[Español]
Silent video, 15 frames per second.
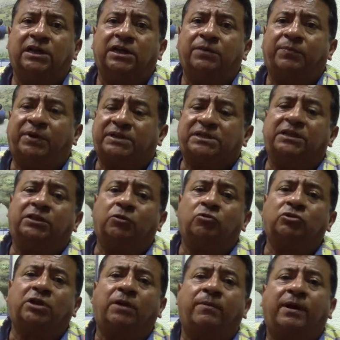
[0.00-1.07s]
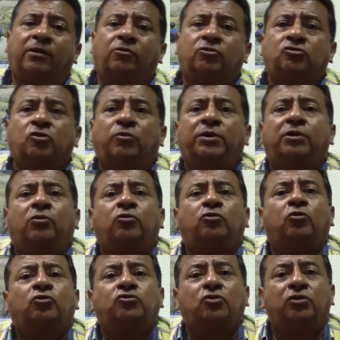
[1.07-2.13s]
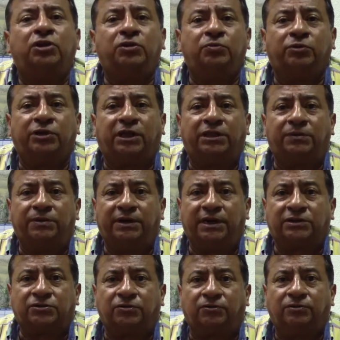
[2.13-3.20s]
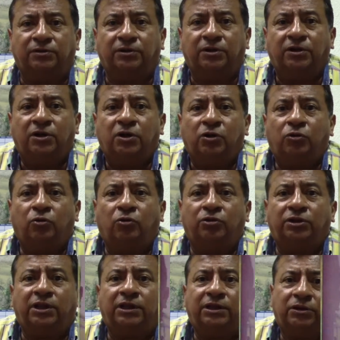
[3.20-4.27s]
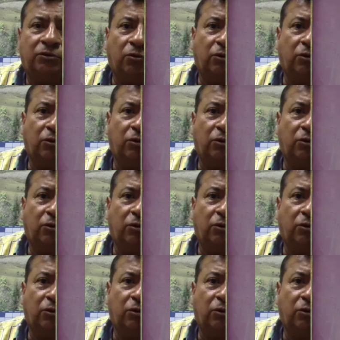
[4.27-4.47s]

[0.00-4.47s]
presenté un trabajo sobre contorsionismo y adivinación, donde lo